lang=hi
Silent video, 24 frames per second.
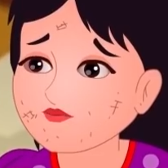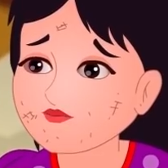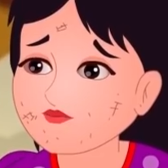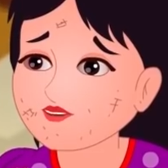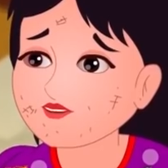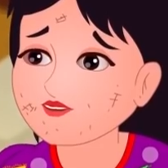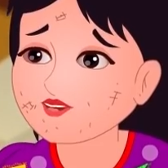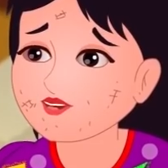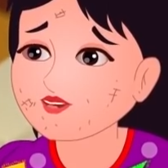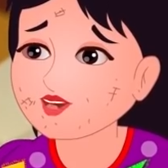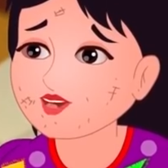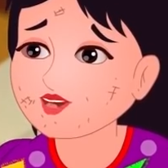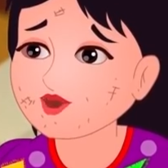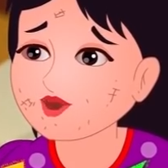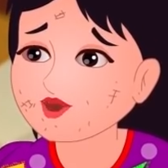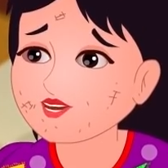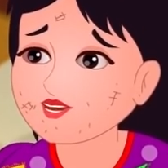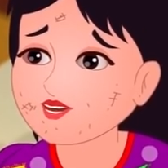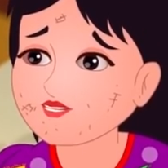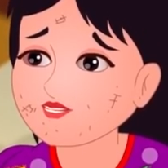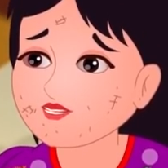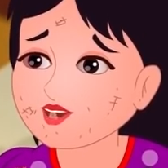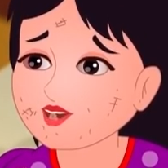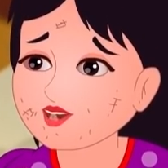लगता है
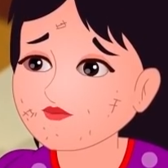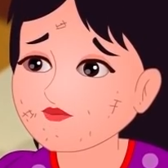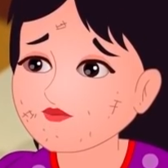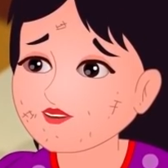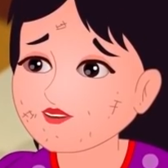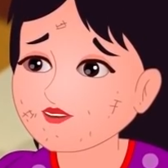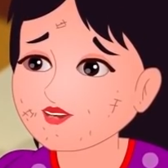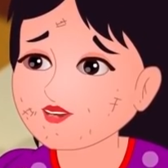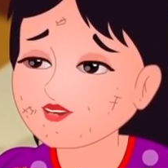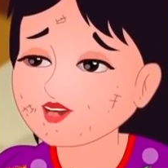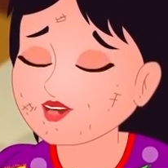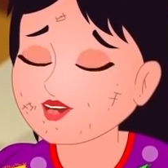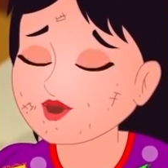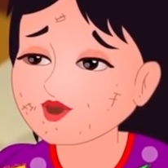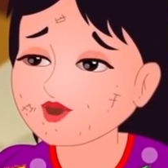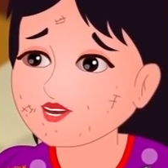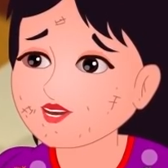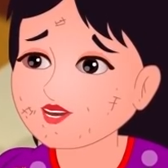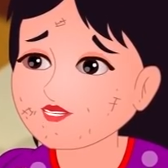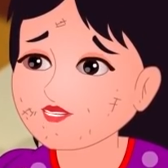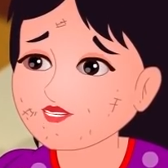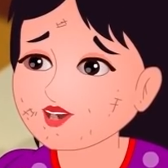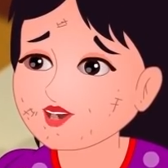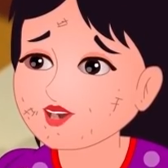भगवान नहीं चाहते
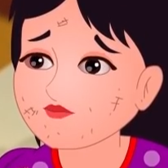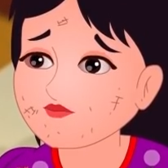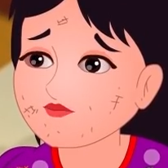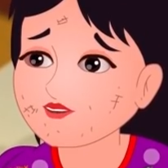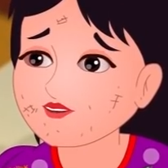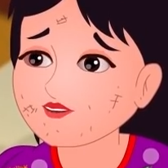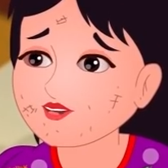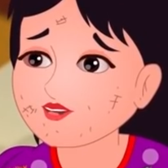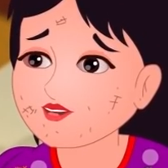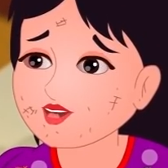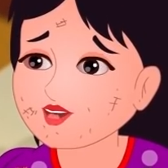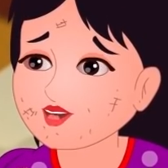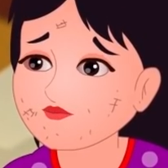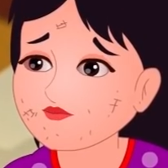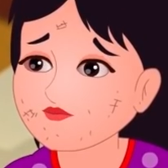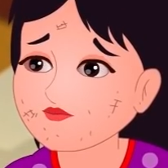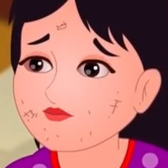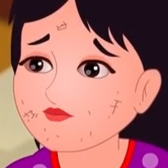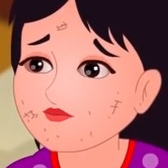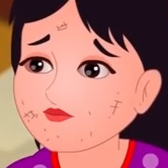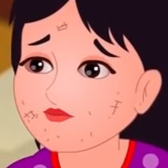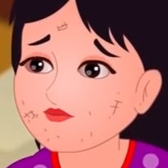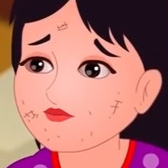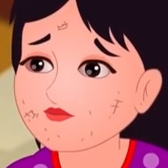कि हम लोग इसमें
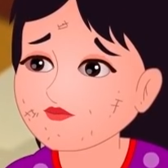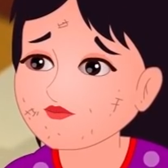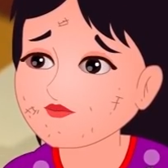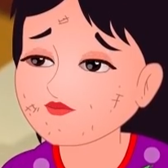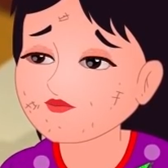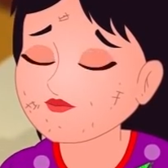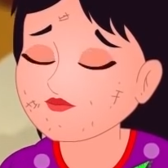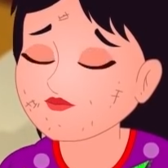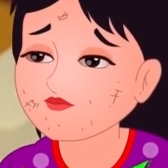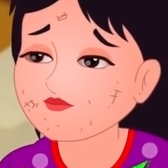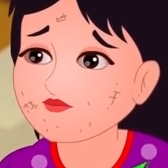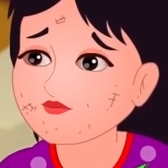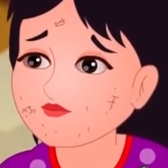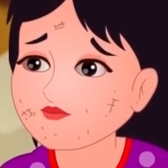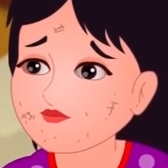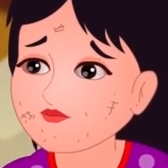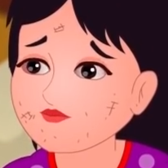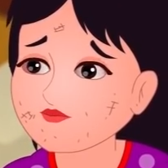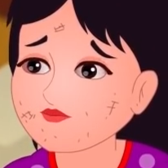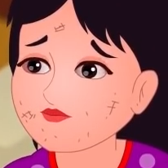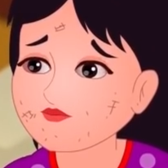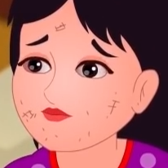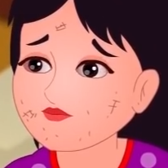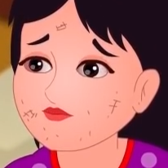खेलें। यूं
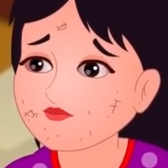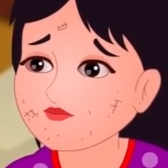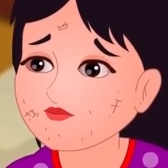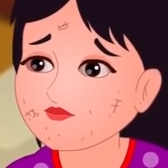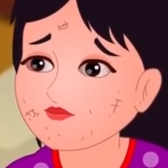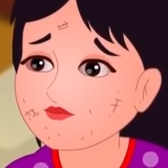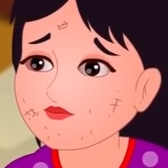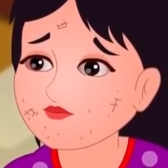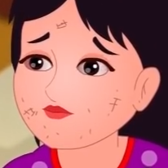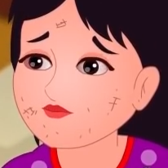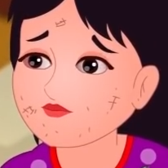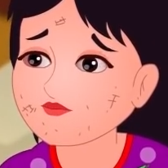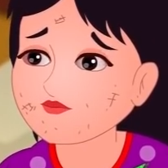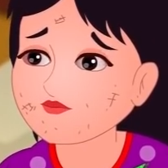वो दोनों दुखी हो